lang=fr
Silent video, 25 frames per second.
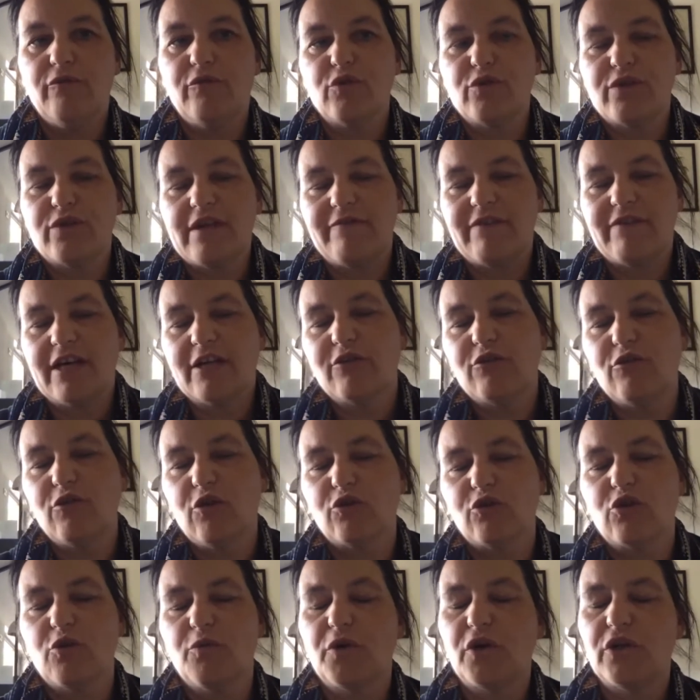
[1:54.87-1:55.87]
Il faut savoir que
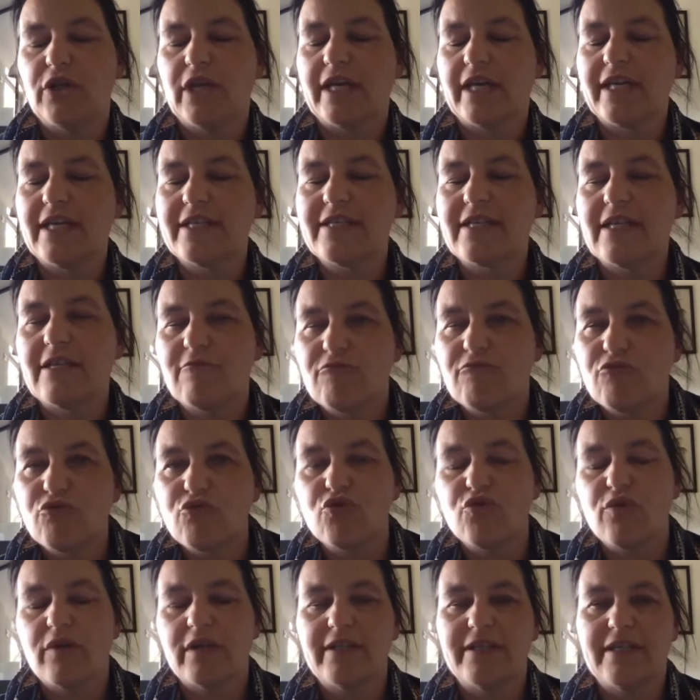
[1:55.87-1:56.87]
l'entrepreneuriat, ça a
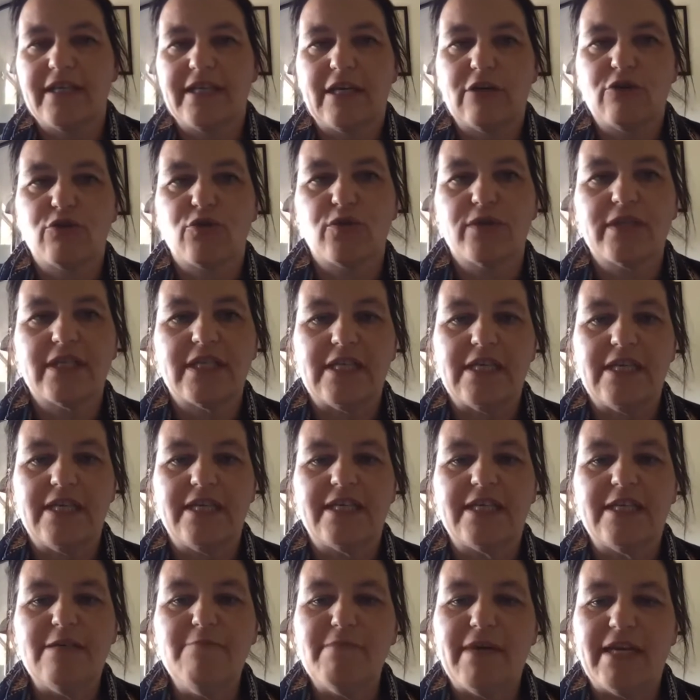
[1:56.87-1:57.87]
toujours été quelque chose qui,